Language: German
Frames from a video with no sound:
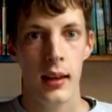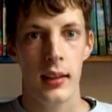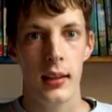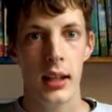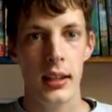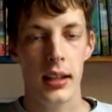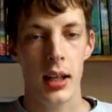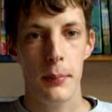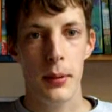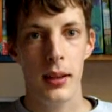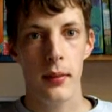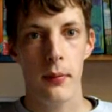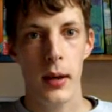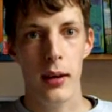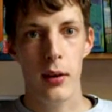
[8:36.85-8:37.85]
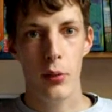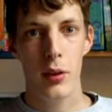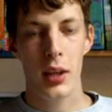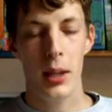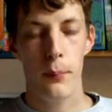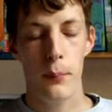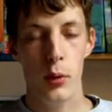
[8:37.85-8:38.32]
Denn ich habe ja zwei
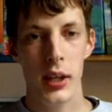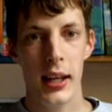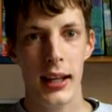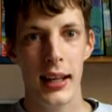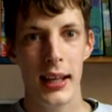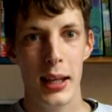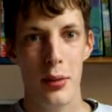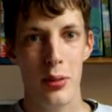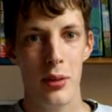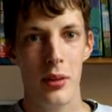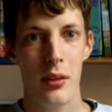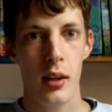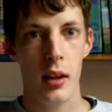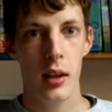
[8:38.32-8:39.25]
lustige Bücher gelesen.